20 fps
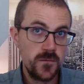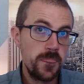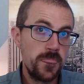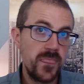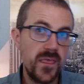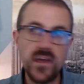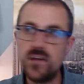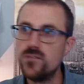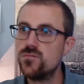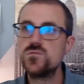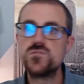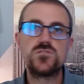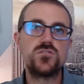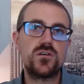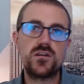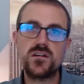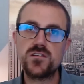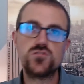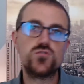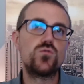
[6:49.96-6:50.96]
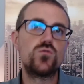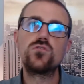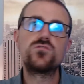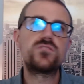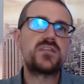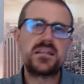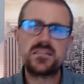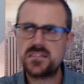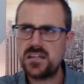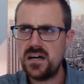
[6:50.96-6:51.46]
e funziona
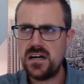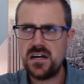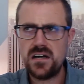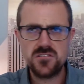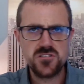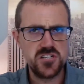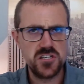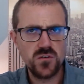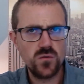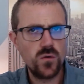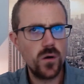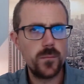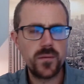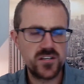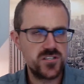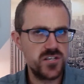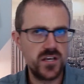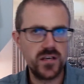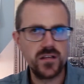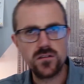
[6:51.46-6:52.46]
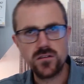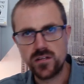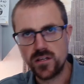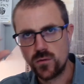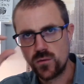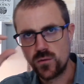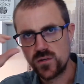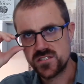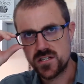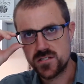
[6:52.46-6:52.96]
sull'85% di
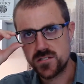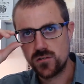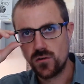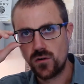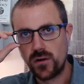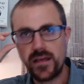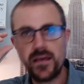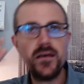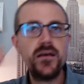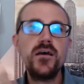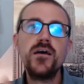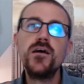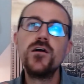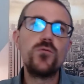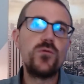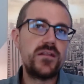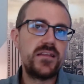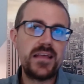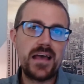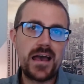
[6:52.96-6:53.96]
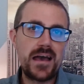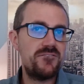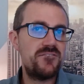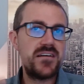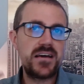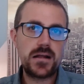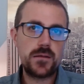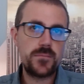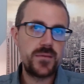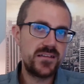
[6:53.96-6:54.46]
queste azioni, quindi è
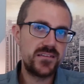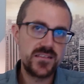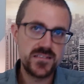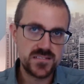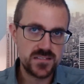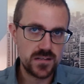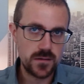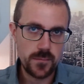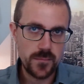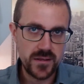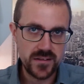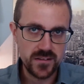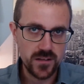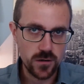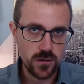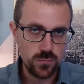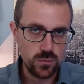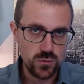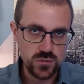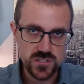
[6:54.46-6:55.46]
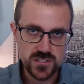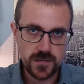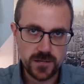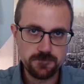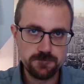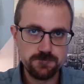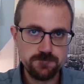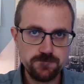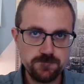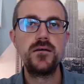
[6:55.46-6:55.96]
veramente estremamente robusta.
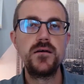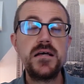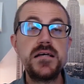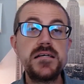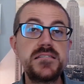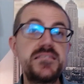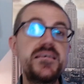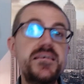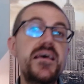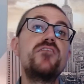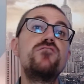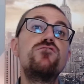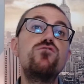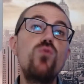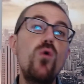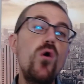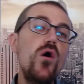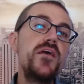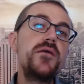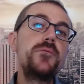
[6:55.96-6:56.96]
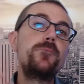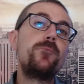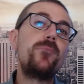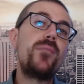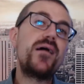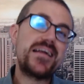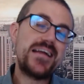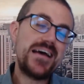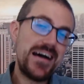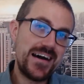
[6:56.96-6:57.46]
Se vuoi
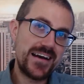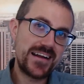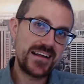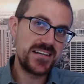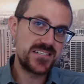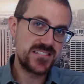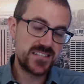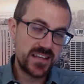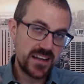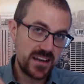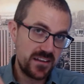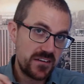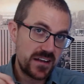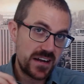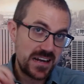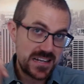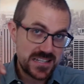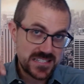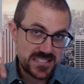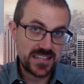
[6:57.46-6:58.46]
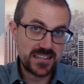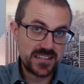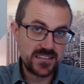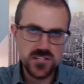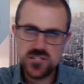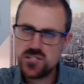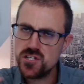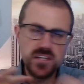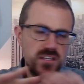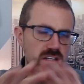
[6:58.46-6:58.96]
imparare a scrivere le
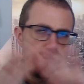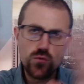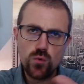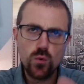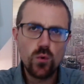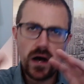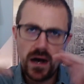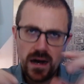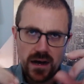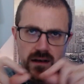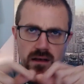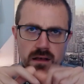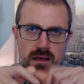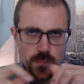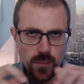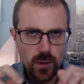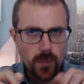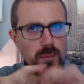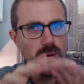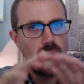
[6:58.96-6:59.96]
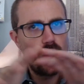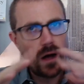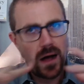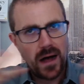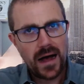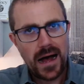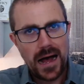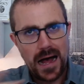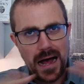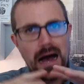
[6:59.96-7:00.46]
strategie di tua proprio
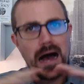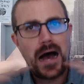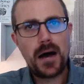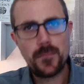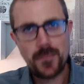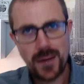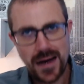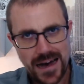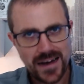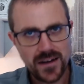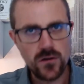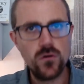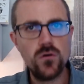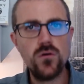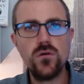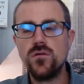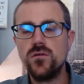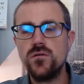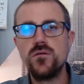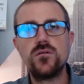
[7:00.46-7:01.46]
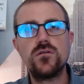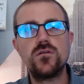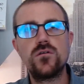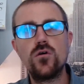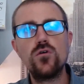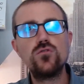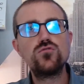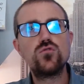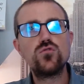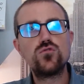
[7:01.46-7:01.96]
a, a, mano, eh,
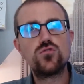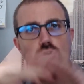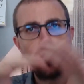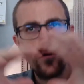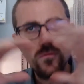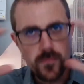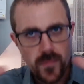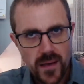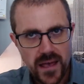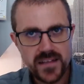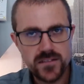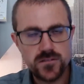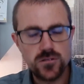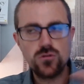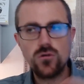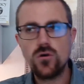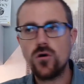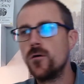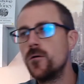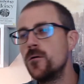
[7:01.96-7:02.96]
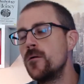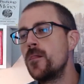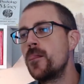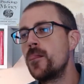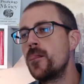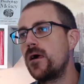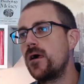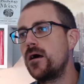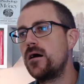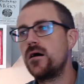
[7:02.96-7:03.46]
con tutto il metodo,
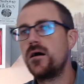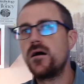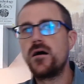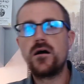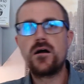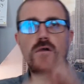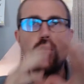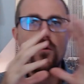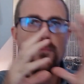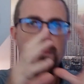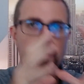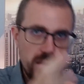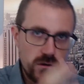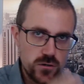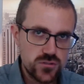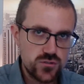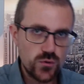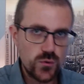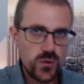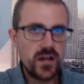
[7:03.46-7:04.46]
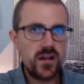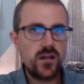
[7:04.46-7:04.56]
eh, come costruire il